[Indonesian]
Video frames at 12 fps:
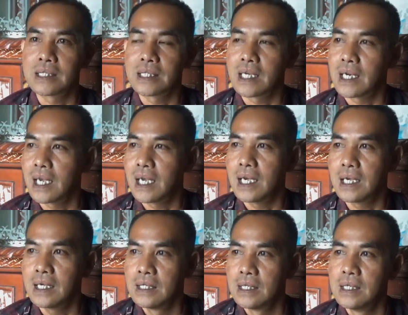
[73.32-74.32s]
Secara
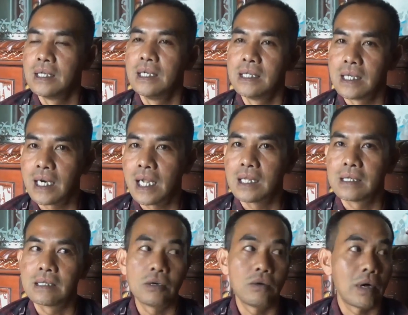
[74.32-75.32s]
internal
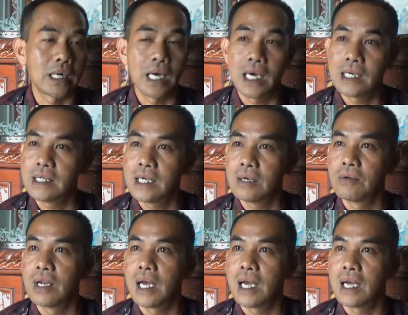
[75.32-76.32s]
kekeluargaannya
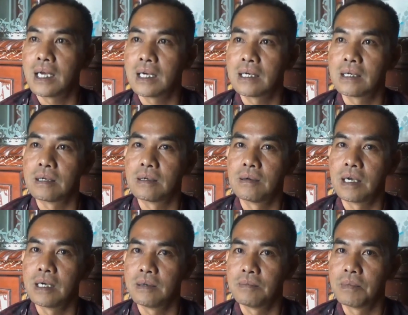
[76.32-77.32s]
udah
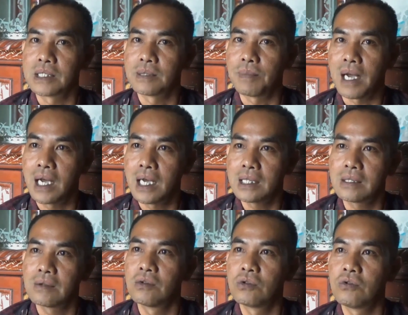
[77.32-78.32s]
e,
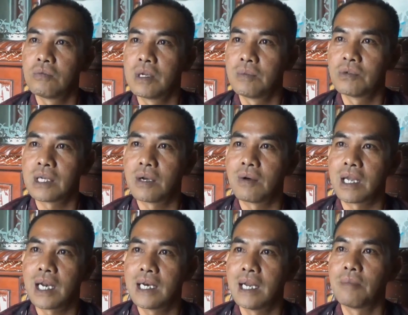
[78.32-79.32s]
bersepakat untuk
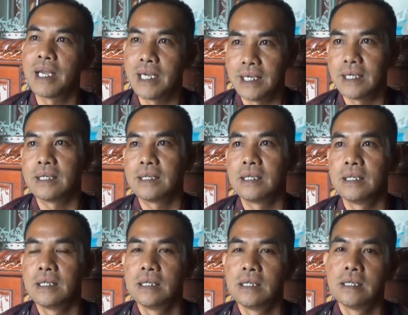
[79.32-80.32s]
bermusyawarah damai.
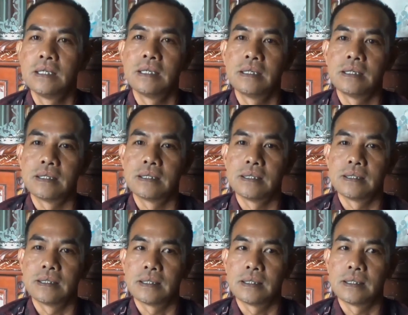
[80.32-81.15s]
E,